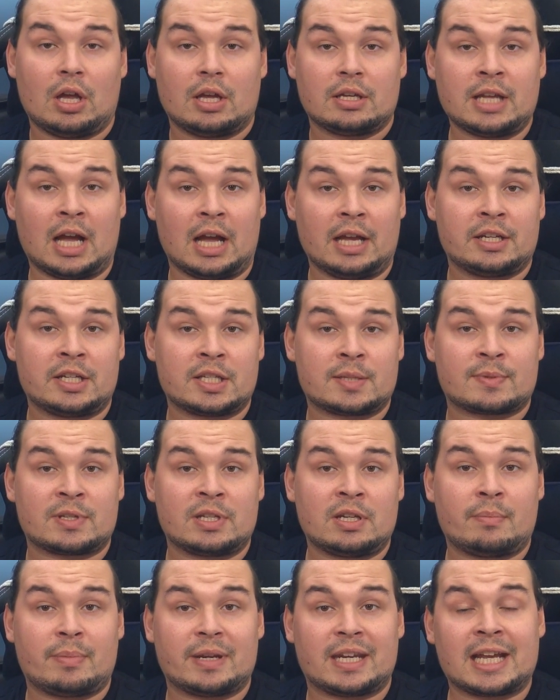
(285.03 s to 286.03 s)
Ja, in diesem
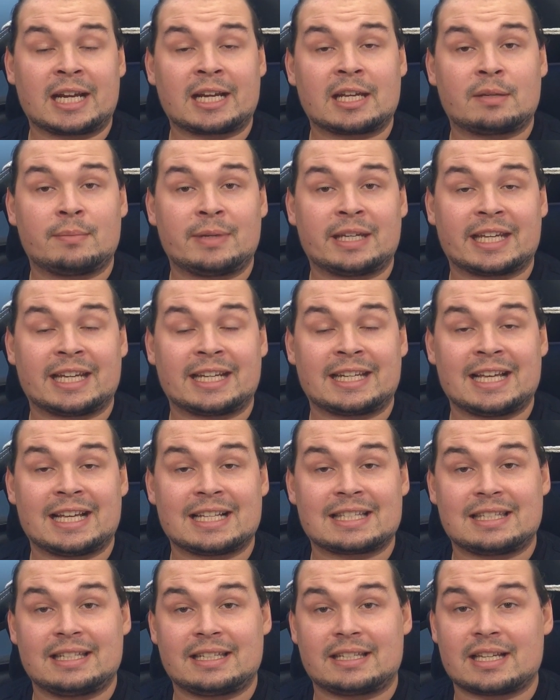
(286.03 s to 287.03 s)
Sinne bedanke ich mich recht
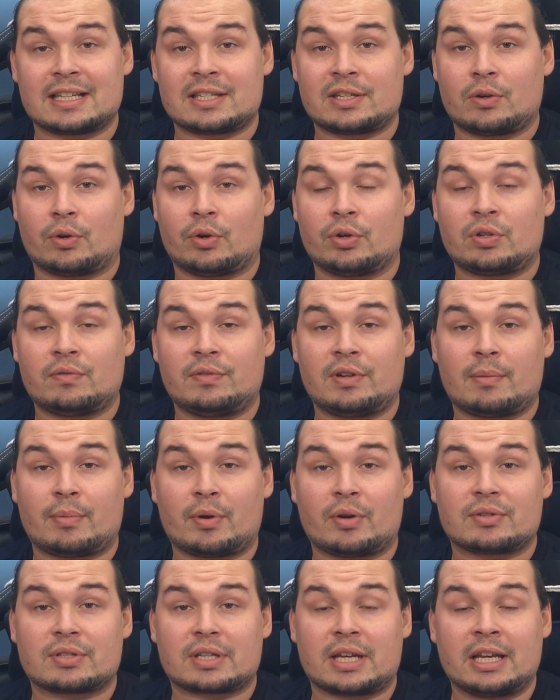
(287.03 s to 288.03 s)
herzlich, dass ihr heute wieder
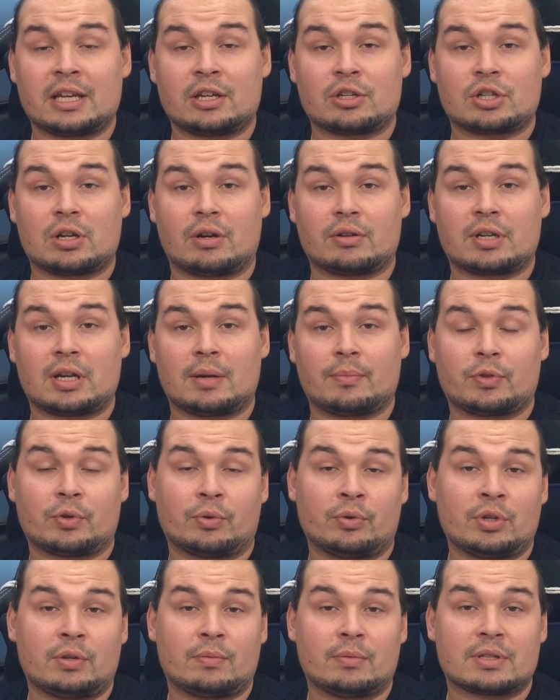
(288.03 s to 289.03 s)
bei uns reingeschaut habt
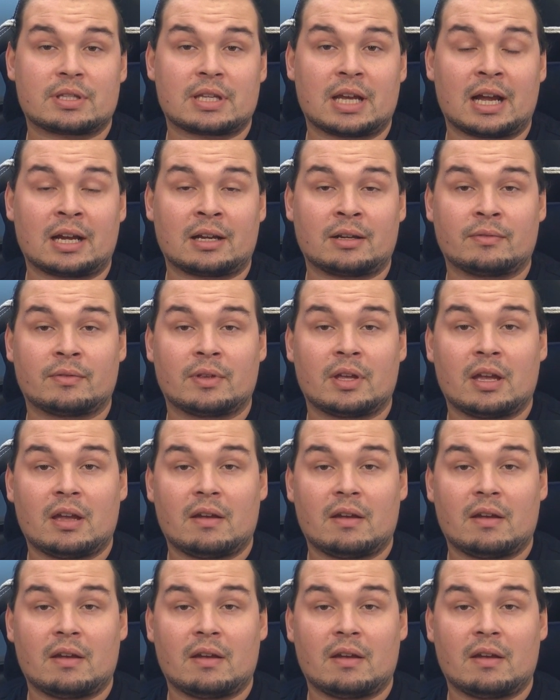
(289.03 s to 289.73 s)
und ich würde sagen,